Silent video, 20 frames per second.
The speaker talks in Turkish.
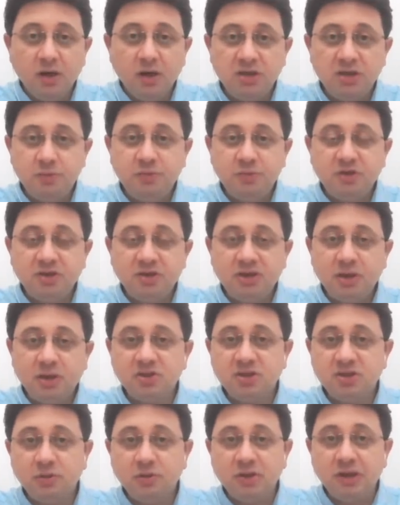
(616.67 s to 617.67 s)
Hiçbirini
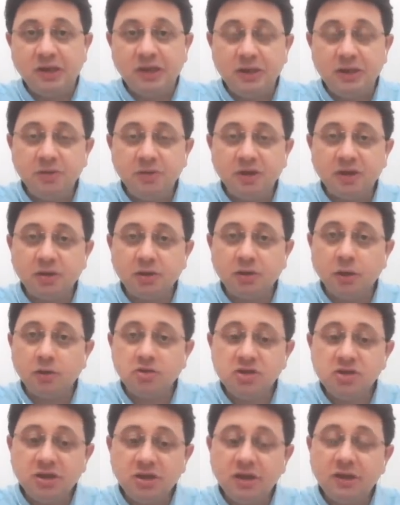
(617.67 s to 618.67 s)
temizlemedi. Libya'ya
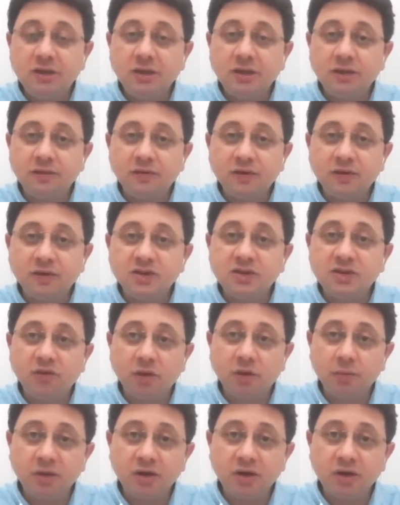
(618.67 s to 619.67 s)
daha önce İngiltere, Fransa
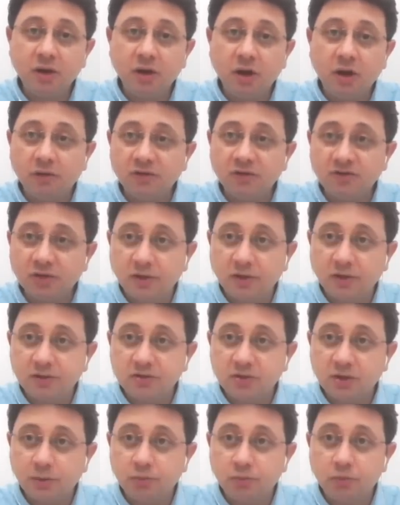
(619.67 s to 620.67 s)
ve Amerika hava
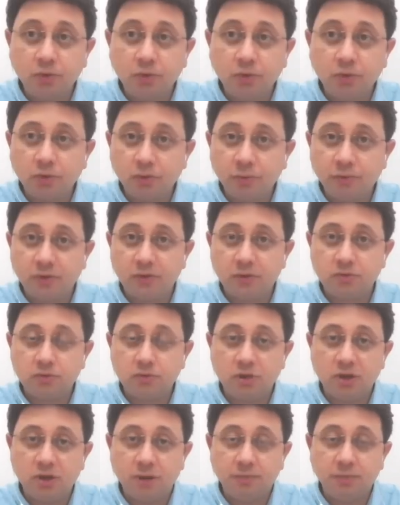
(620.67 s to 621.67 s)
saldırısı yaptı. O kadar
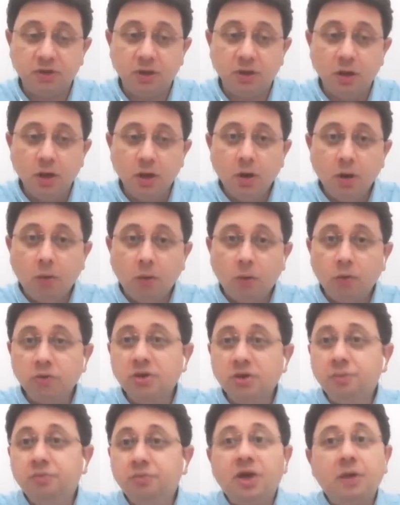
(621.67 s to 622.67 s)
operasyon yaptı.
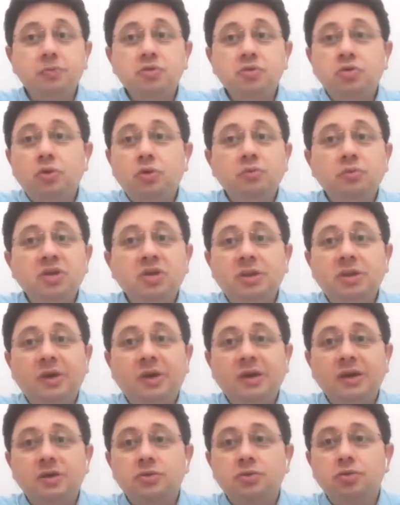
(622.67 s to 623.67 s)
Orada bırakmış olma
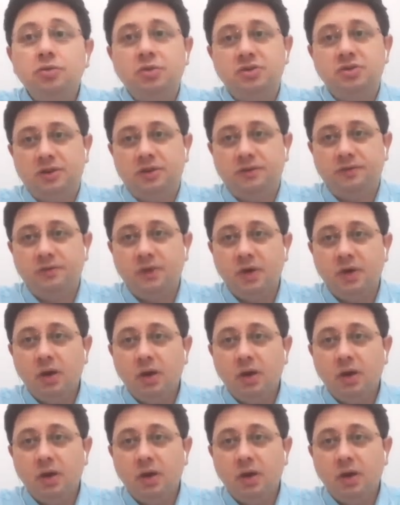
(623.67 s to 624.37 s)
ihtimalleri çok zayıf.